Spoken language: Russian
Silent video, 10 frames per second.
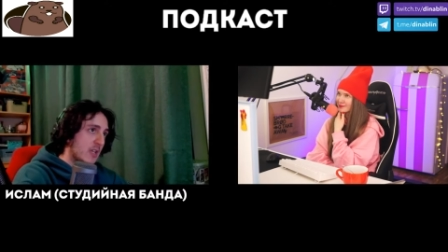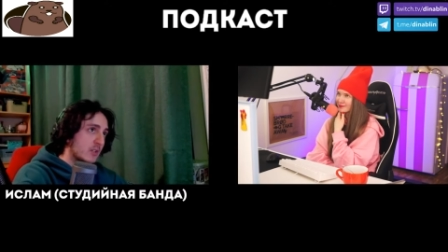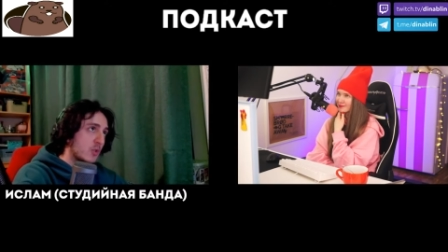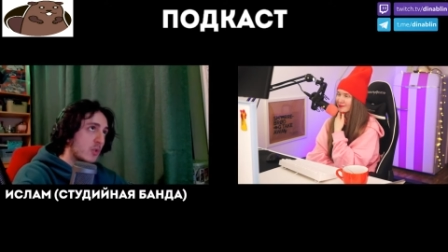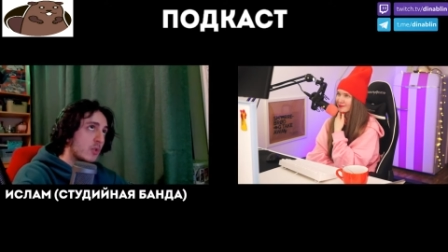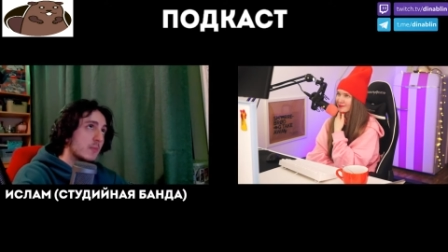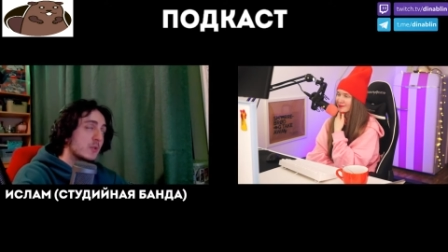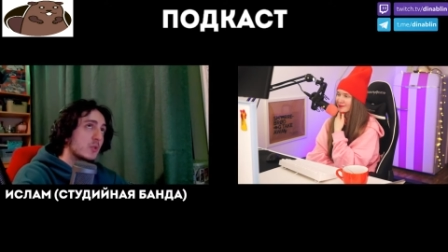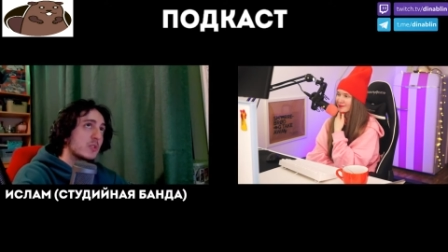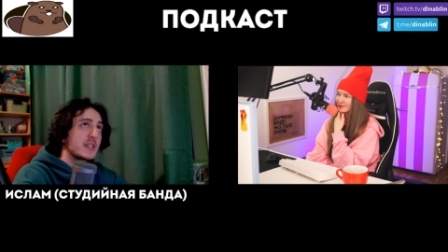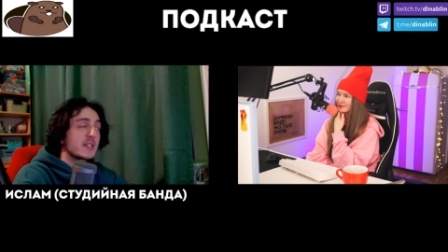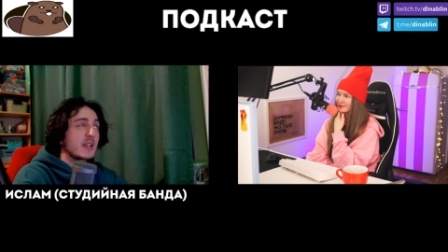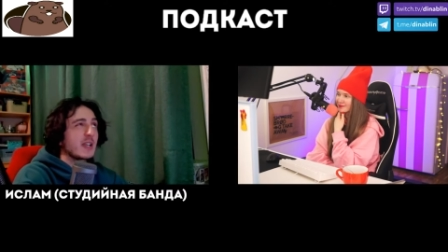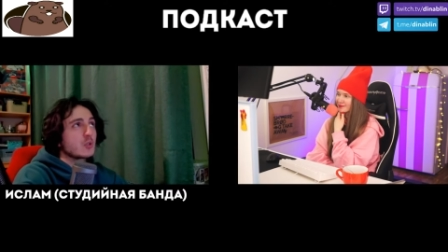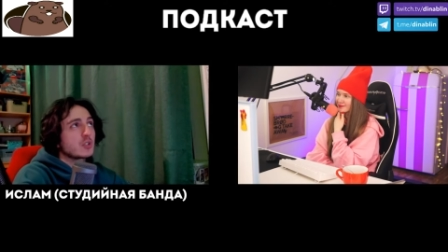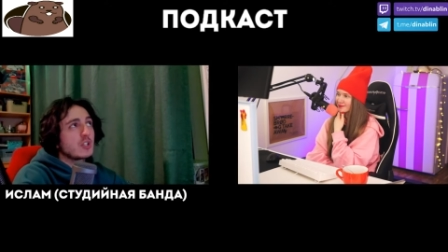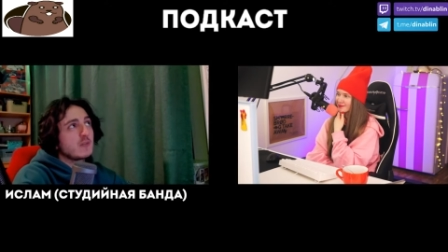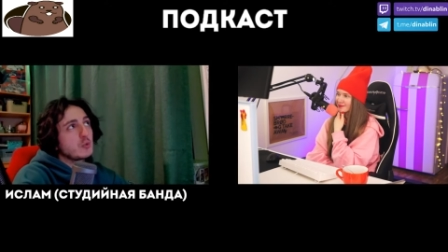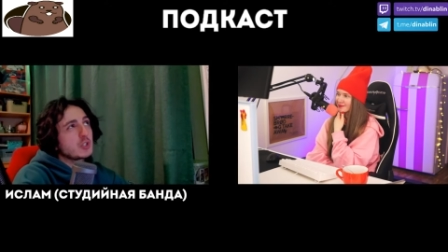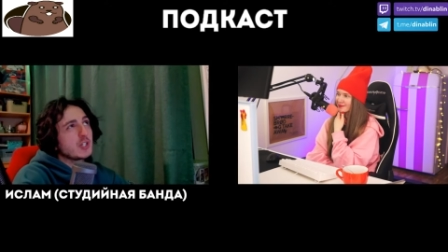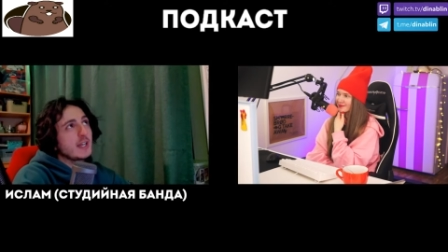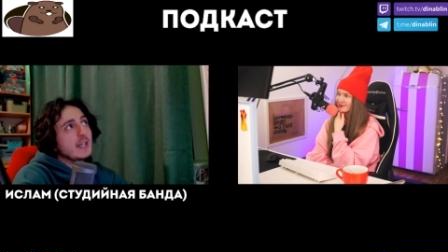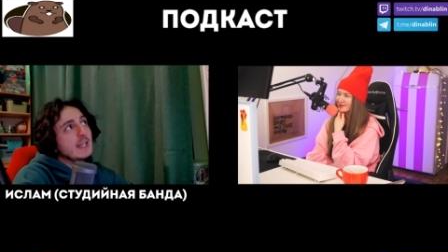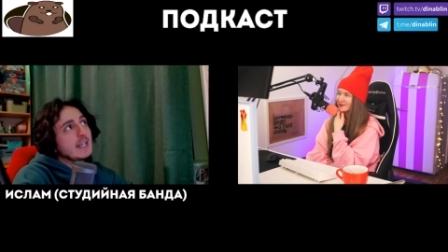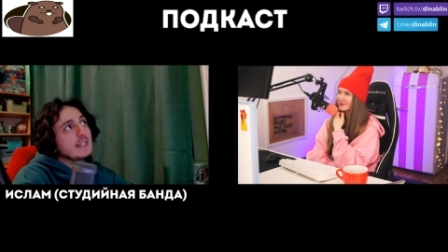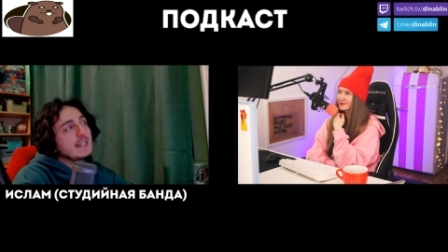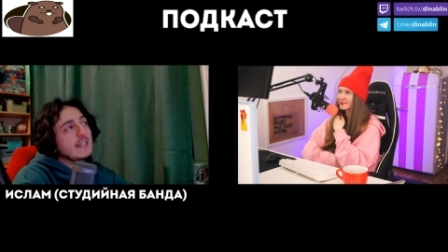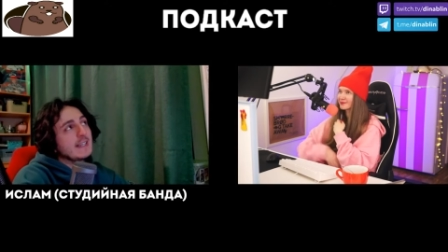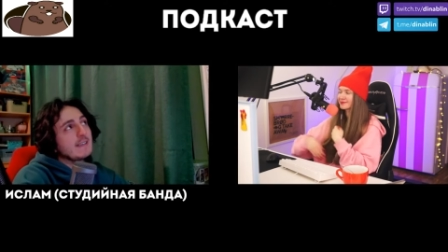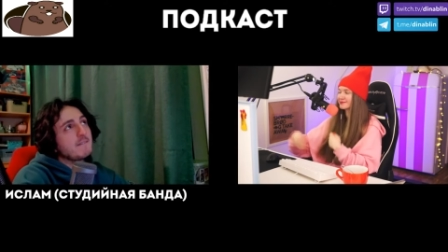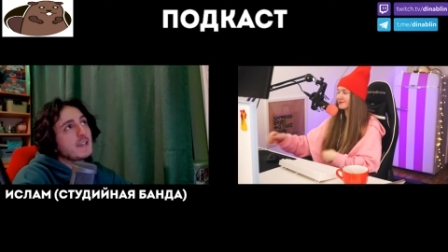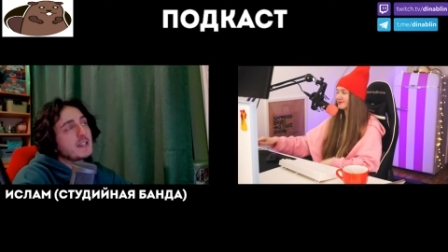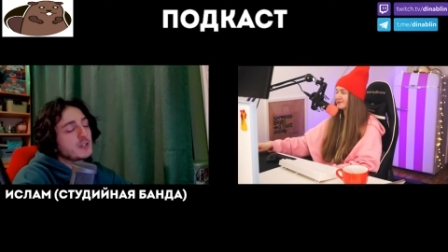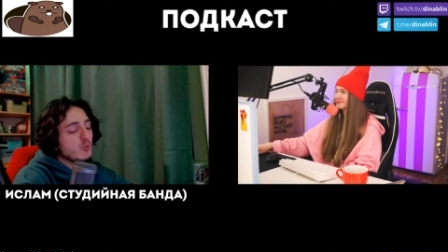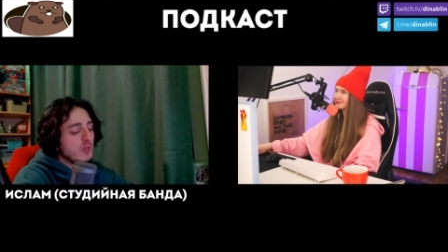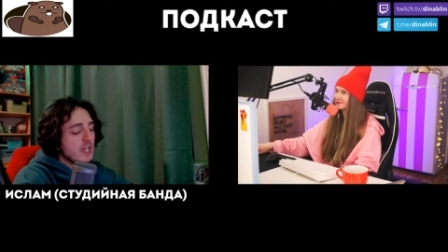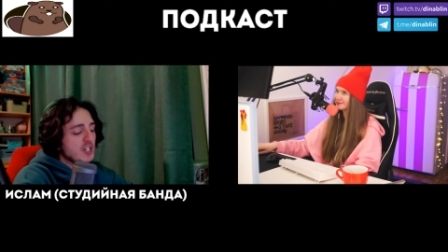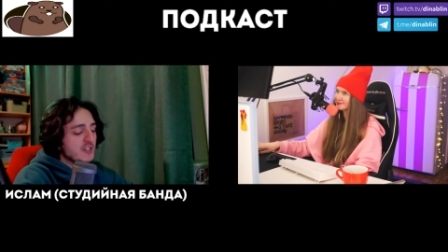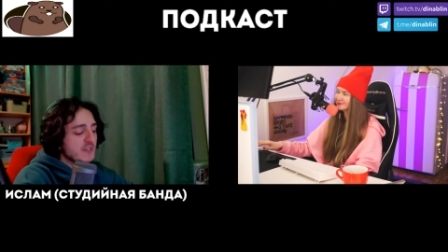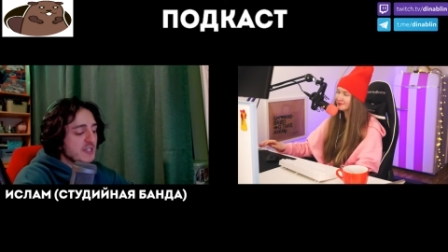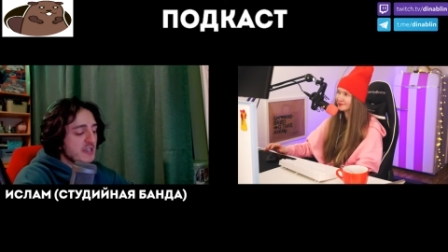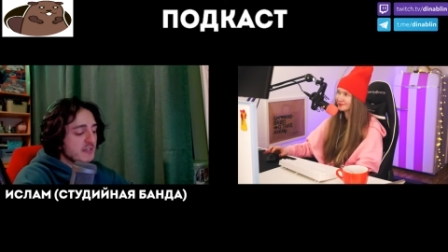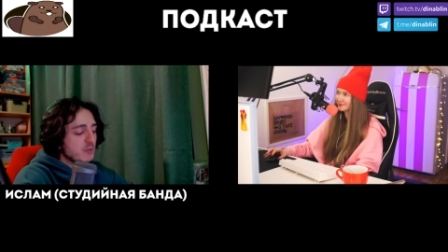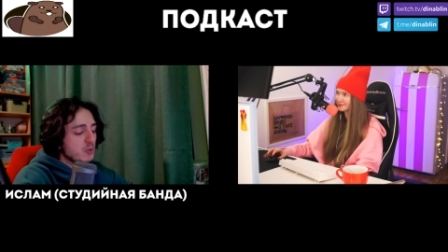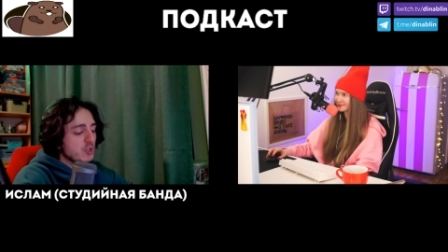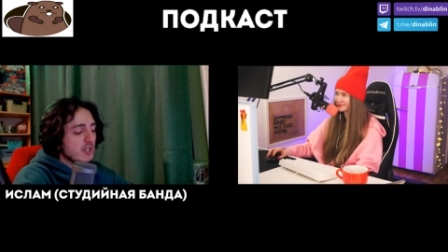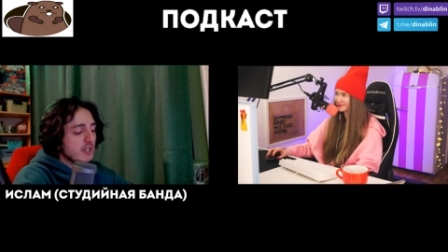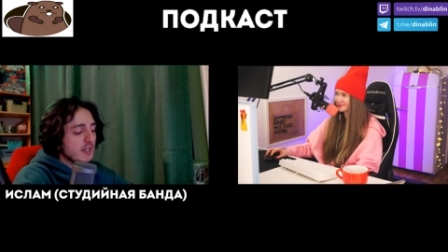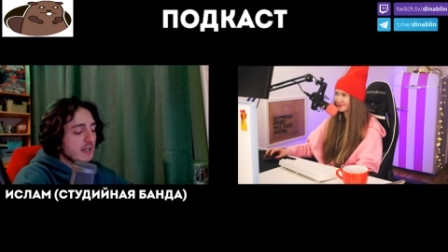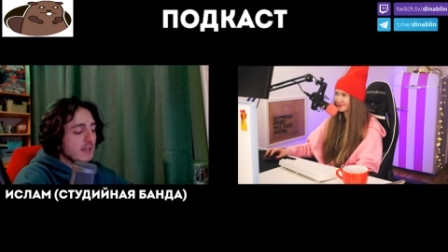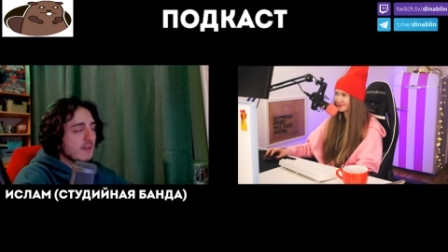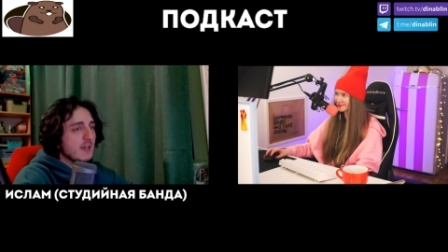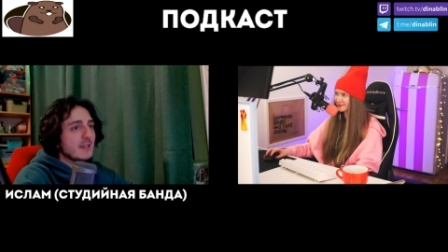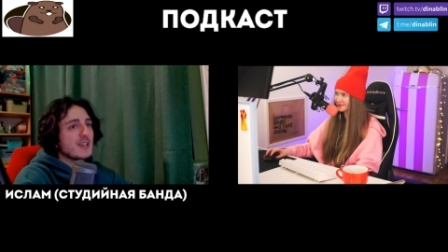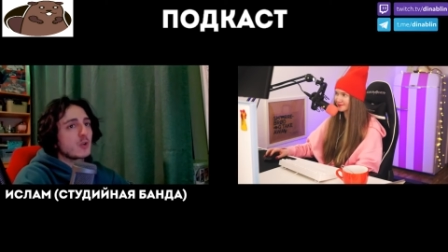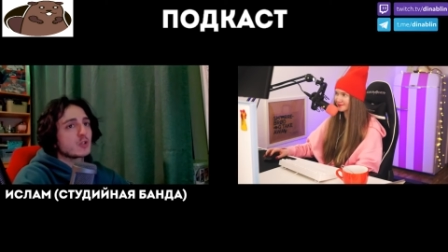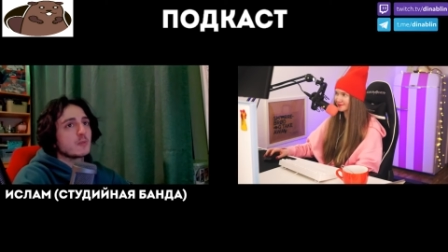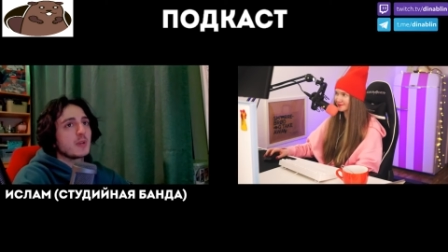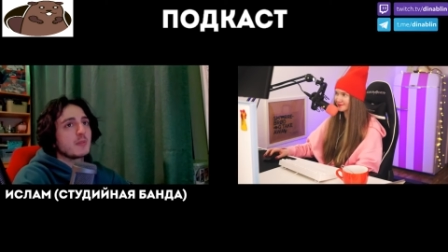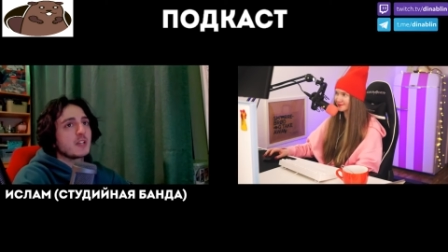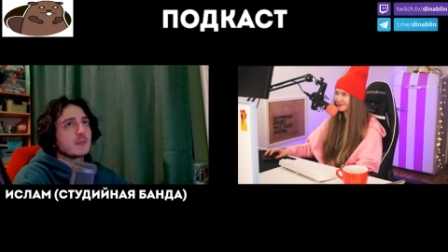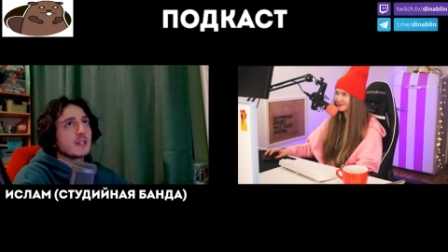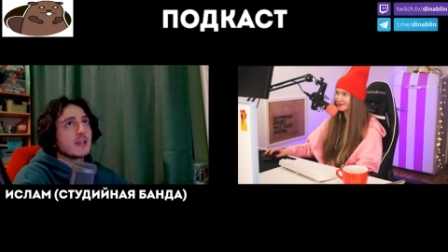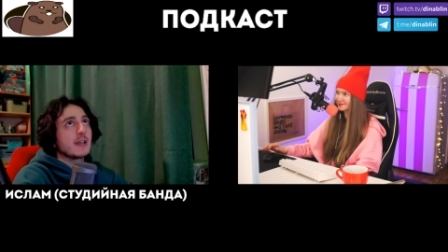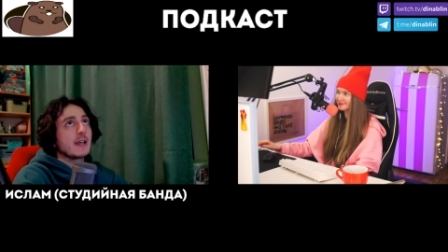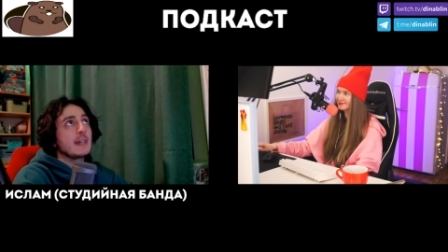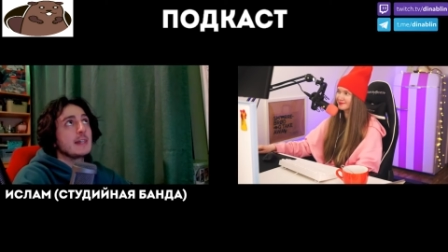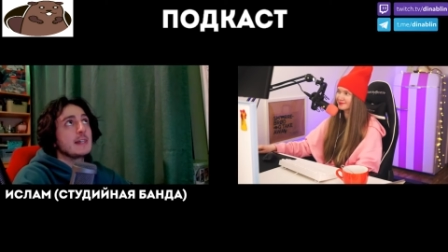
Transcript: Но тут есть такая тоже ловушка. Не весь дубляж, не вся озвучка является хорошим примером для